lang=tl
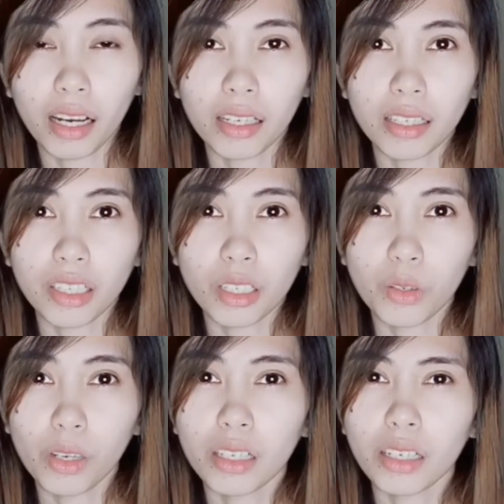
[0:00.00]
Ang
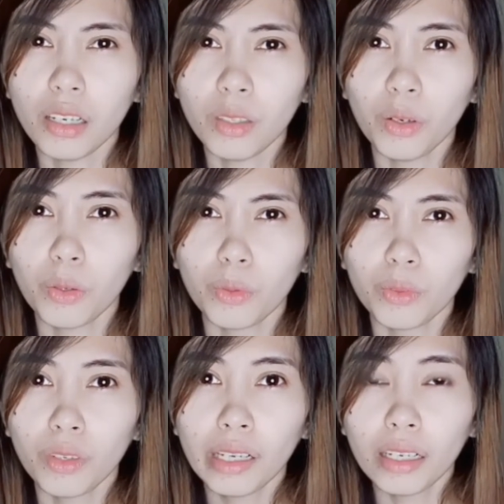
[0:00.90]
suggest ko lang sa inyo,
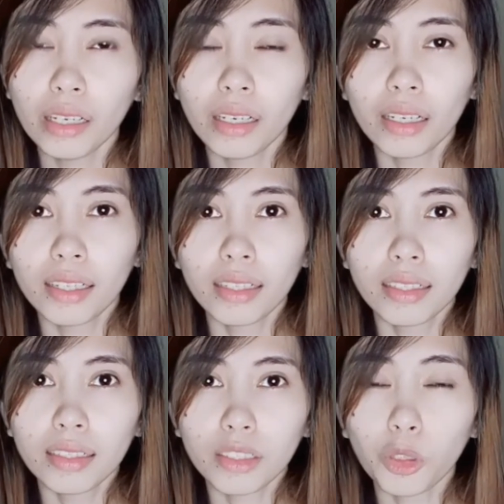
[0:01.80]
kung
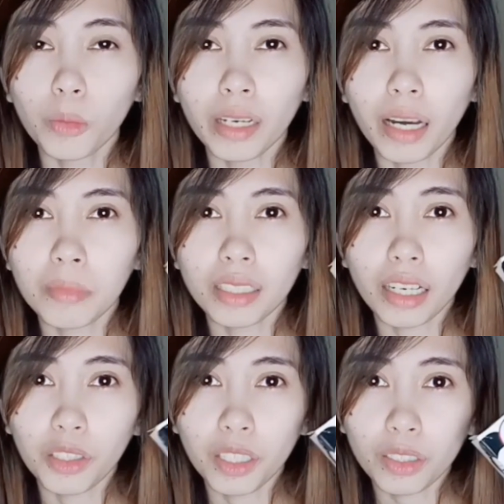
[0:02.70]
kung gumagamit
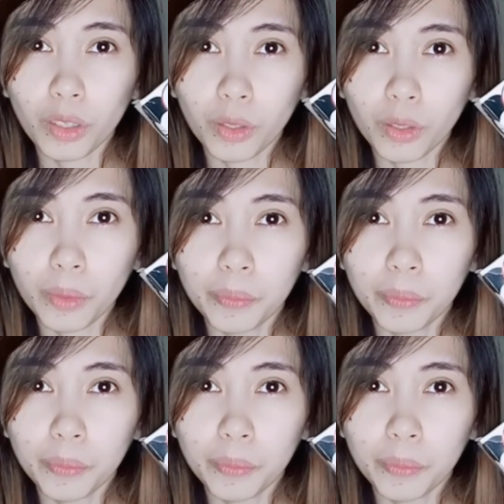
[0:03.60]
kayo nito,